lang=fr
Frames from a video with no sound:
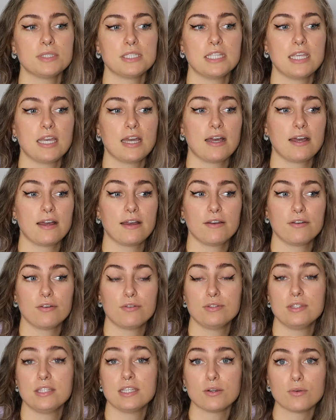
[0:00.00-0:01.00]
Il y a
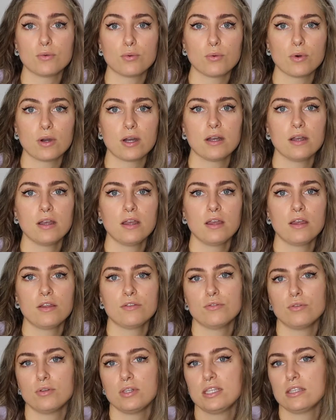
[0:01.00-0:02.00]
euh, des coins
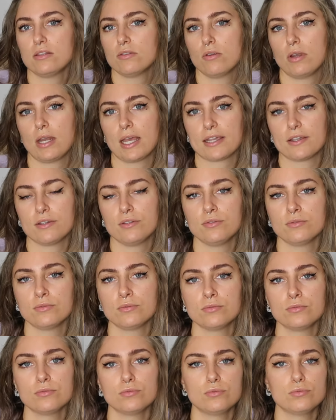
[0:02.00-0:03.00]
de l'île de la
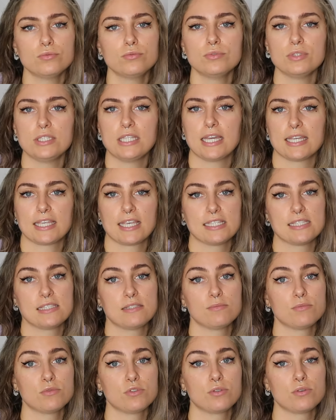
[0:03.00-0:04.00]
Réunion où il y a
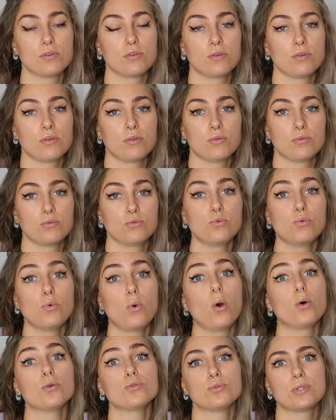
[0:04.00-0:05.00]
quasiment, ou
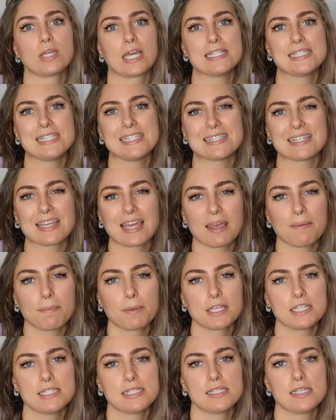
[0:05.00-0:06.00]
en tout cas c'est très
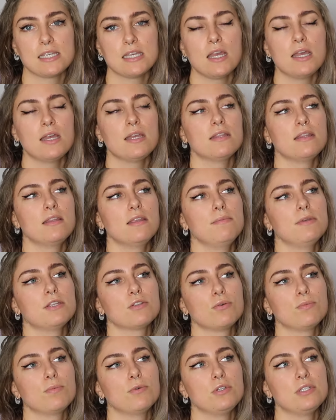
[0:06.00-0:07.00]
prisé des
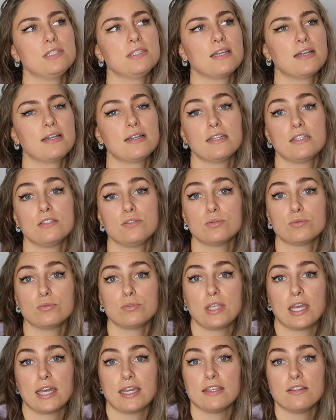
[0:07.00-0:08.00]
métropolitains et du coup
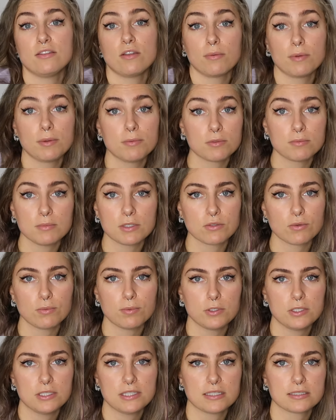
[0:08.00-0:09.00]
il y a énormément de
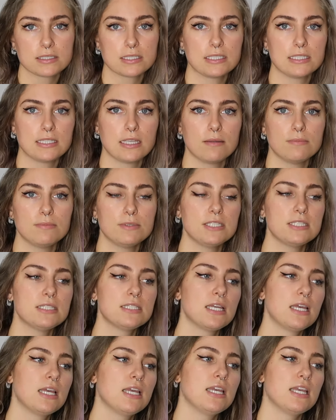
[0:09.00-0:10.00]
métropolitains qui y
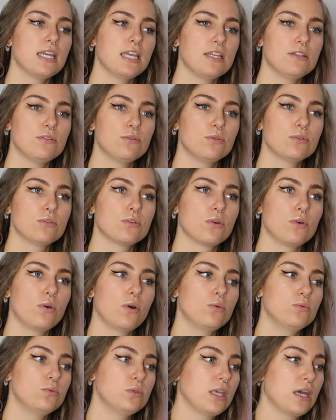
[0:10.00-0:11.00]
habitent et d'autres
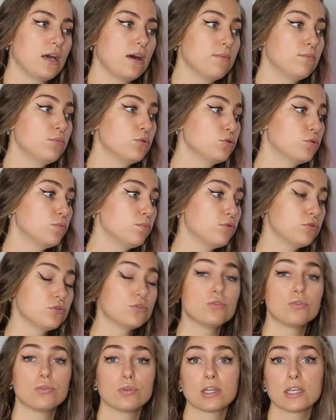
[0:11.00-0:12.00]
où il y a beaucoup plus
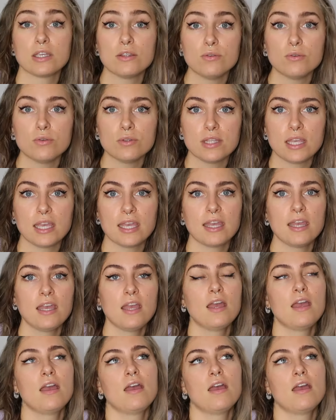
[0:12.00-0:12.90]
de réunionnais.